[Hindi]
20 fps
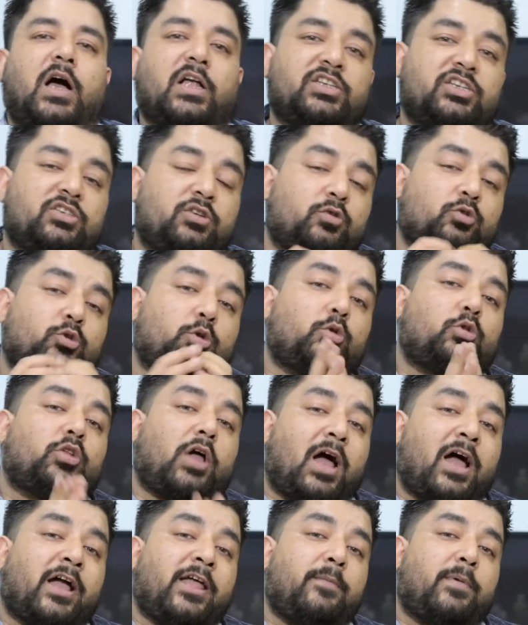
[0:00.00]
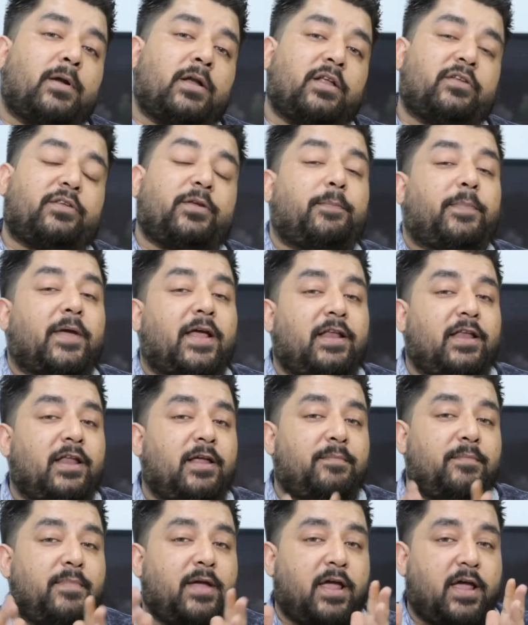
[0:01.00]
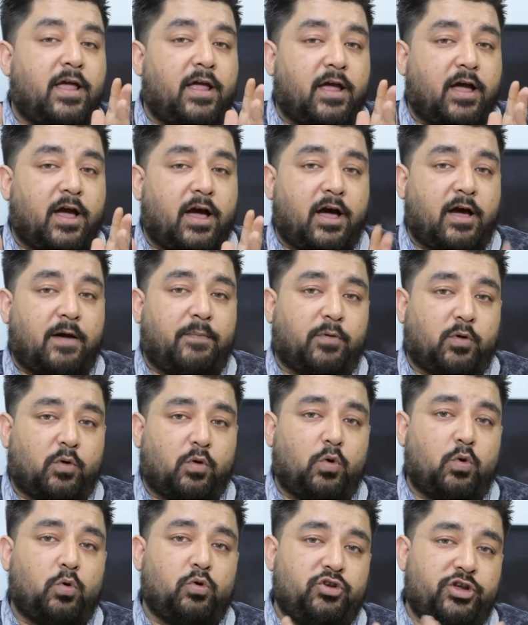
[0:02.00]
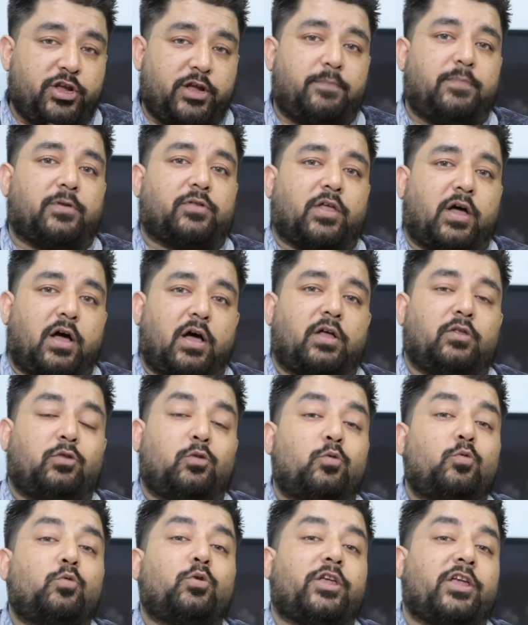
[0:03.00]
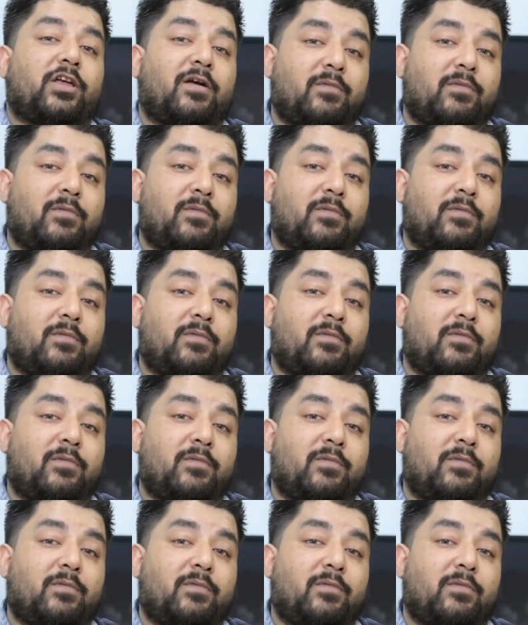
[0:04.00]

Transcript: हाँ जी दोस्तों आगे बढ़ने से पहले मैं आपको ये बता दूं कि